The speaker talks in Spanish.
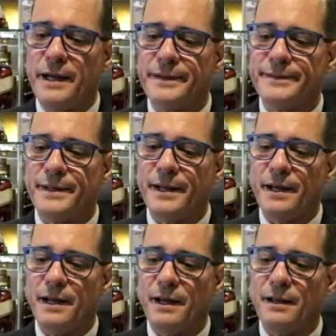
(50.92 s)

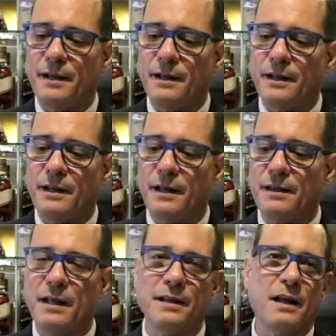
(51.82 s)
este,
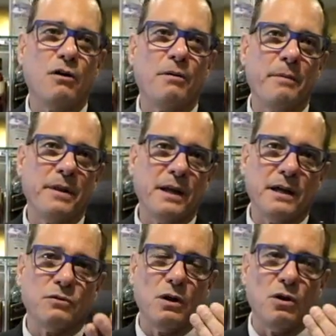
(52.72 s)
entender, obviamente
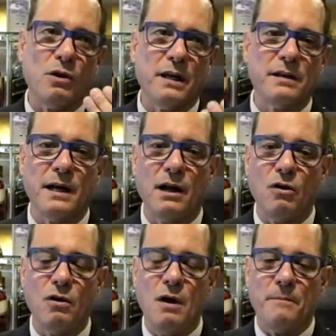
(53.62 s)
que es cuando le das el
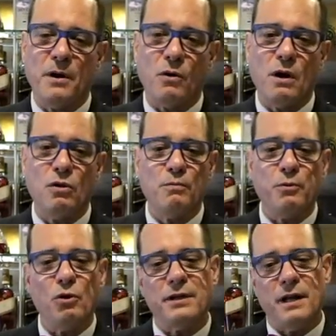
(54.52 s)
jalón, pero cuando un
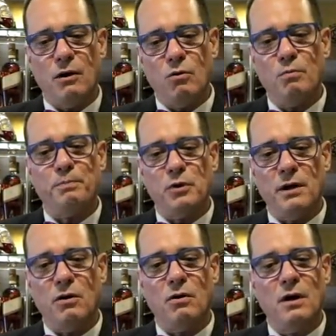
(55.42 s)
puro tiene un
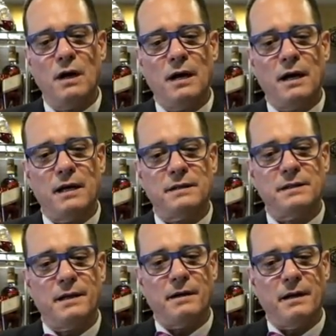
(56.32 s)
tiro
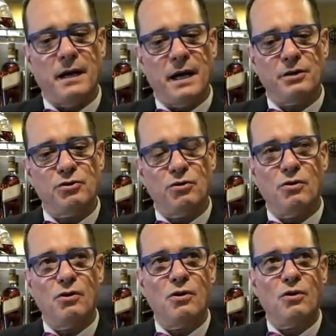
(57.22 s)
este,
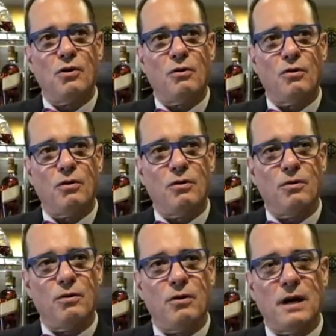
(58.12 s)
hecho
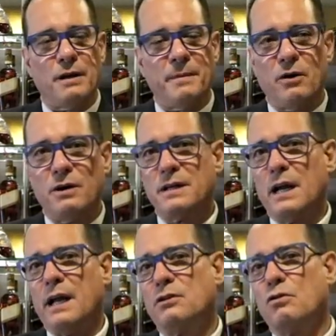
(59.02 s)
con las mejores
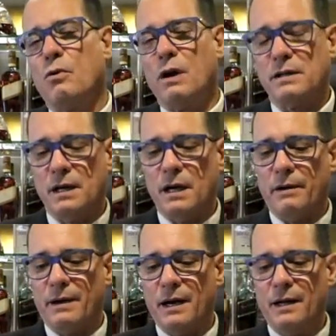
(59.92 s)
calidades como lo hacen en
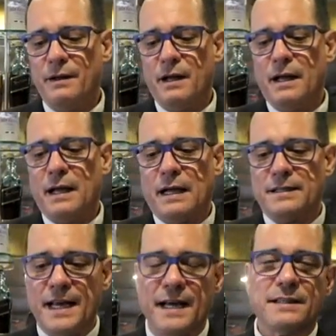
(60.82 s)
La Habana,
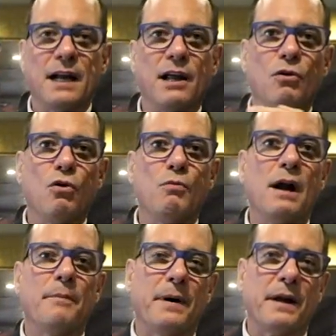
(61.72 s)
sigue saliendo humo
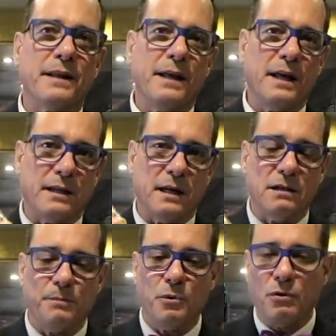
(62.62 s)
en la parte de atrás
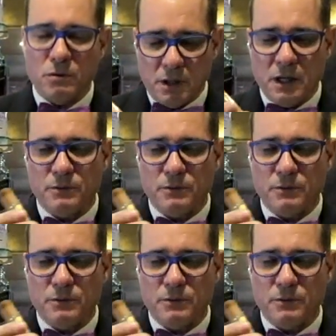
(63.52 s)
del puro. Les